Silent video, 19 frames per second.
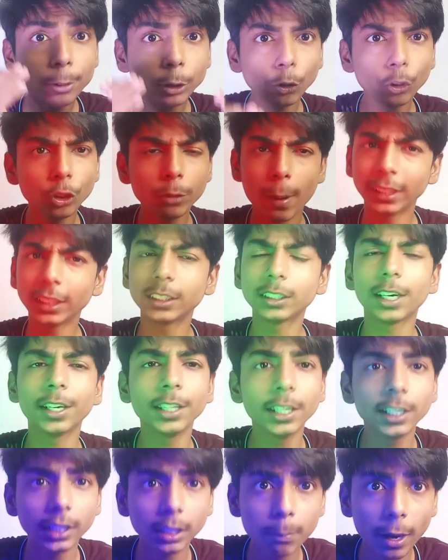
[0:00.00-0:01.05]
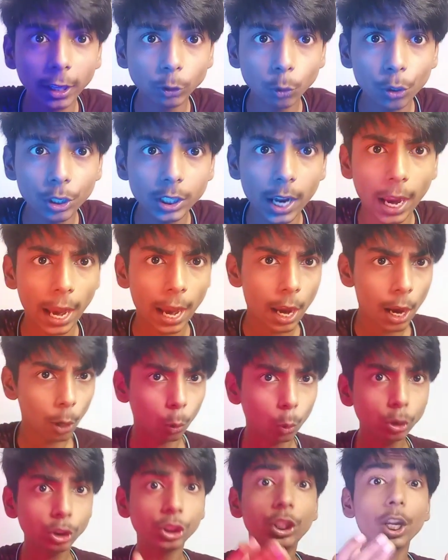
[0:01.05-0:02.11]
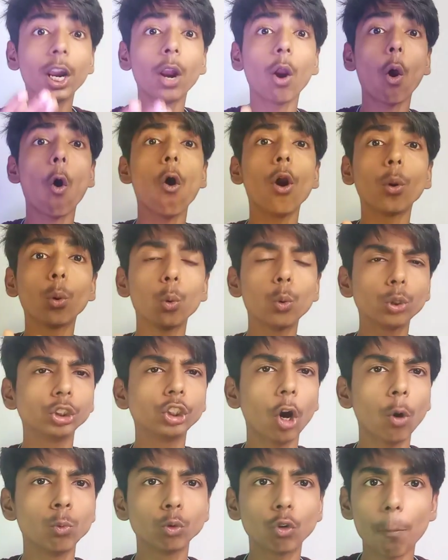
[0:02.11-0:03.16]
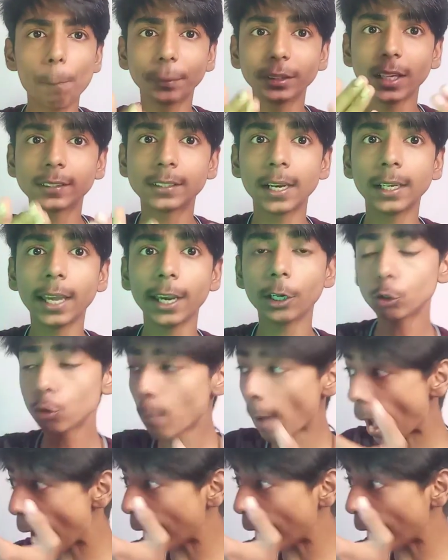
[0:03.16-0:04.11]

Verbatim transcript: अभी तो इबादत करने की बात हो रही है कुछ देर और रुक जाओ उनको पता चल गया कि तुम